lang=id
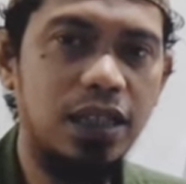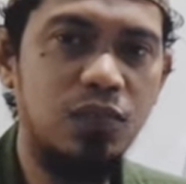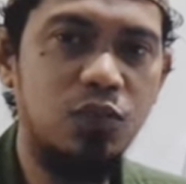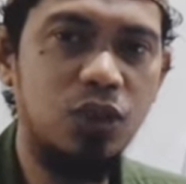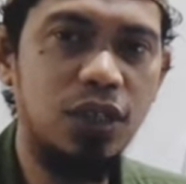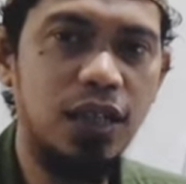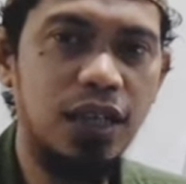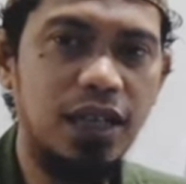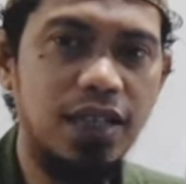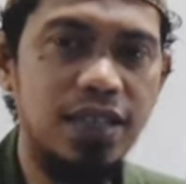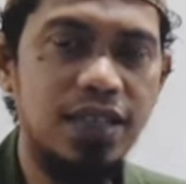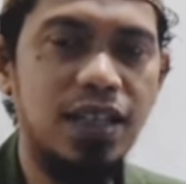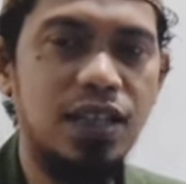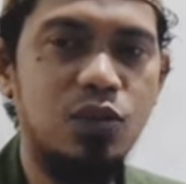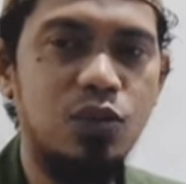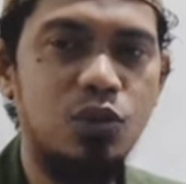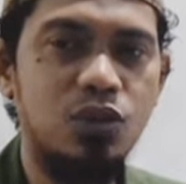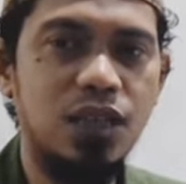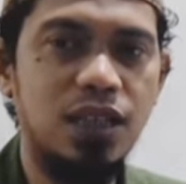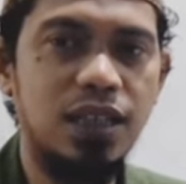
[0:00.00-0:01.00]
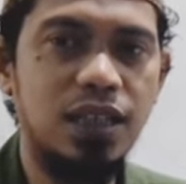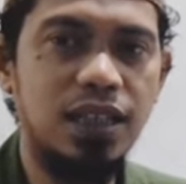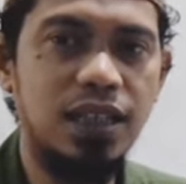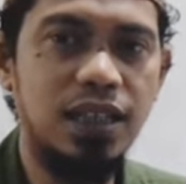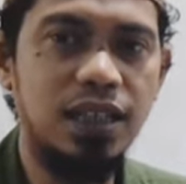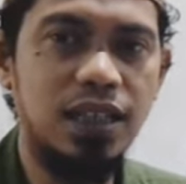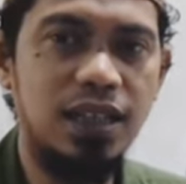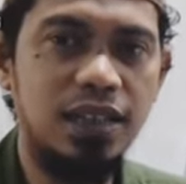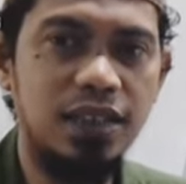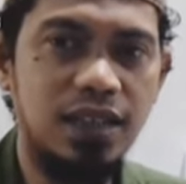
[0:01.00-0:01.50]
dimudahkan segala urusan
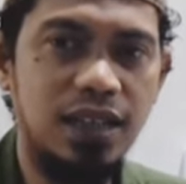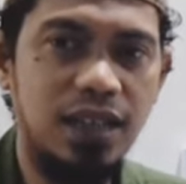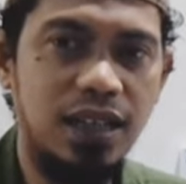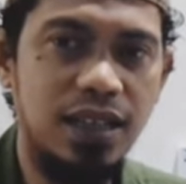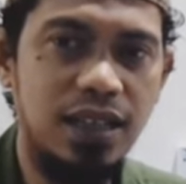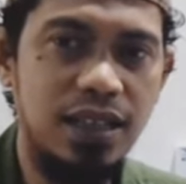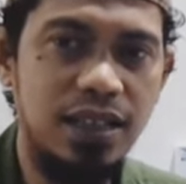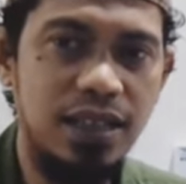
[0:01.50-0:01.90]
kita, dilancarkan